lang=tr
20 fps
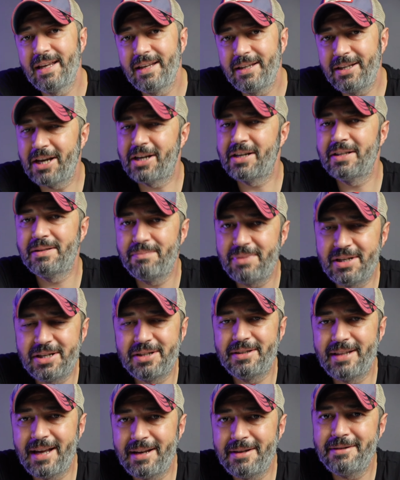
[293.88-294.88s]
yakın
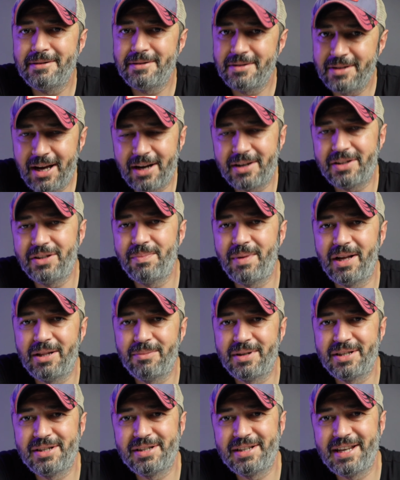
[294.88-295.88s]
birinden yardım
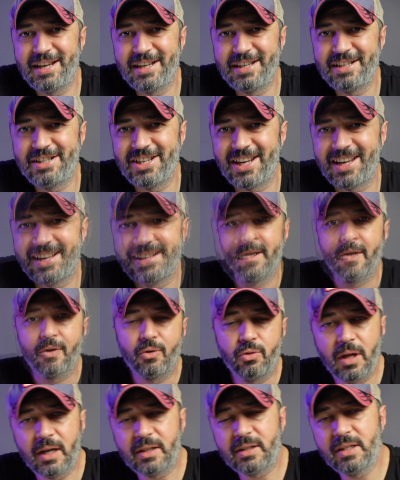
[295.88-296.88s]
almanız gerekecek.
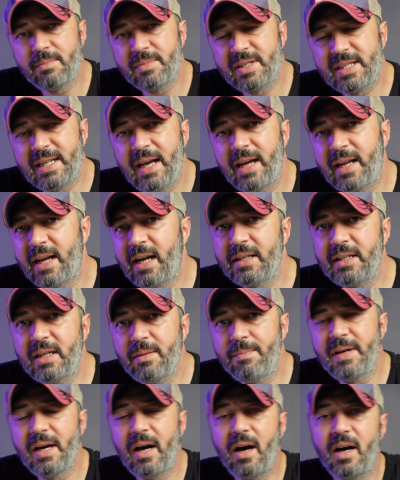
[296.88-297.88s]
Kulaklığımızda
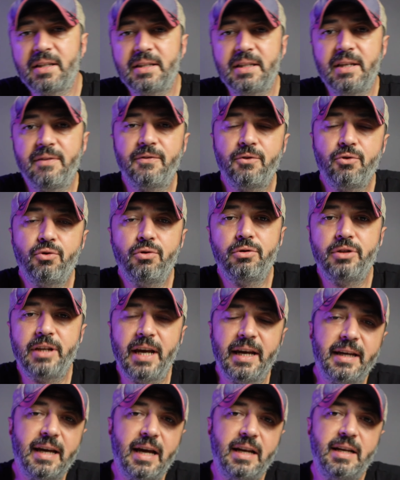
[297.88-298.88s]
herhangi bir aktif gürültü
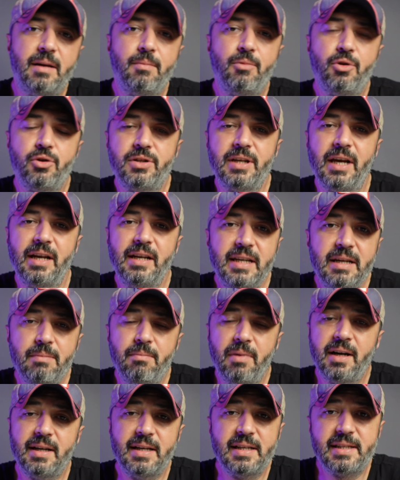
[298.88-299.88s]
engelleme özelliği
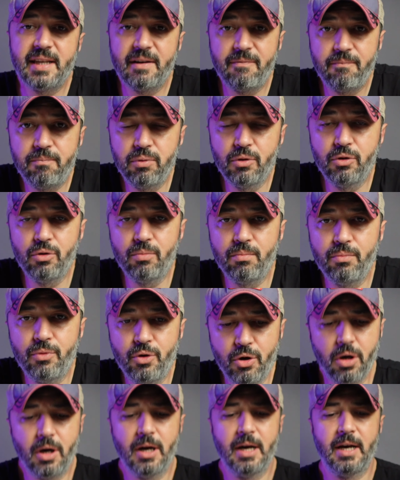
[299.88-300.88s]
maalesef
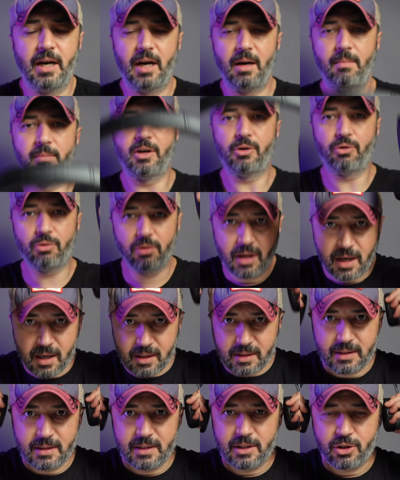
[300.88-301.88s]
bulunmuyor. Ama
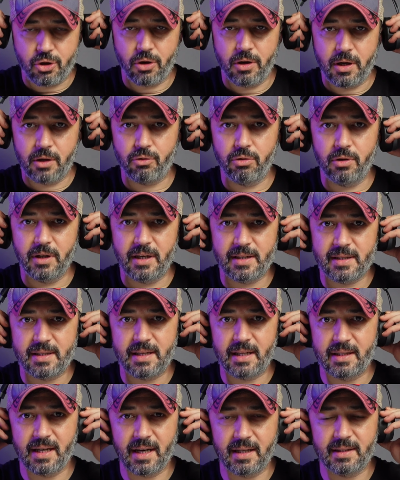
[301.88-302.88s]
kulaklığı şöyle
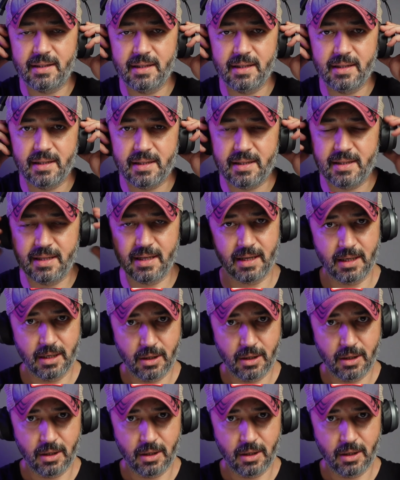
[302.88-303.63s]
kulağınıza taktığınızda